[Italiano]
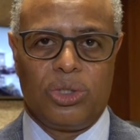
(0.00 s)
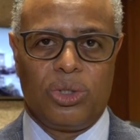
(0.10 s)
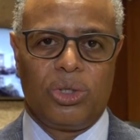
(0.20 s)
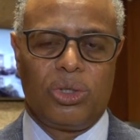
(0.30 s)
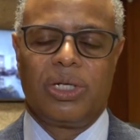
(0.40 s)

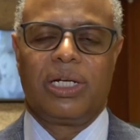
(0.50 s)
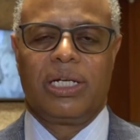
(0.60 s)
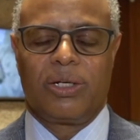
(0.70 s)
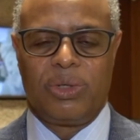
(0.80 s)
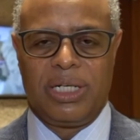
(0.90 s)
o
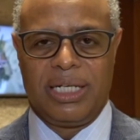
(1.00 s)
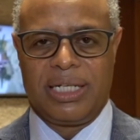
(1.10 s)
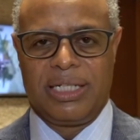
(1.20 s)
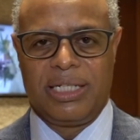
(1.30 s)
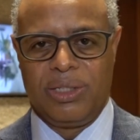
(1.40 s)
quelle
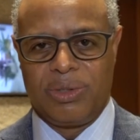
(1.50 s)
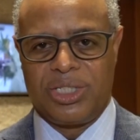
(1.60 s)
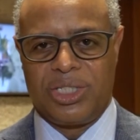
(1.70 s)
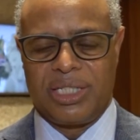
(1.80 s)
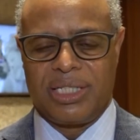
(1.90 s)
ernie di una
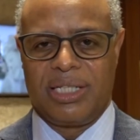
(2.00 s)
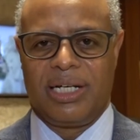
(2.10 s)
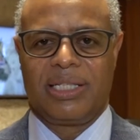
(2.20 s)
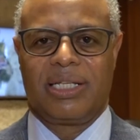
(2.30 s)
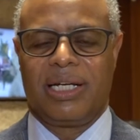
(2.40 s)
certa
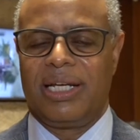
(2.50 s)
data,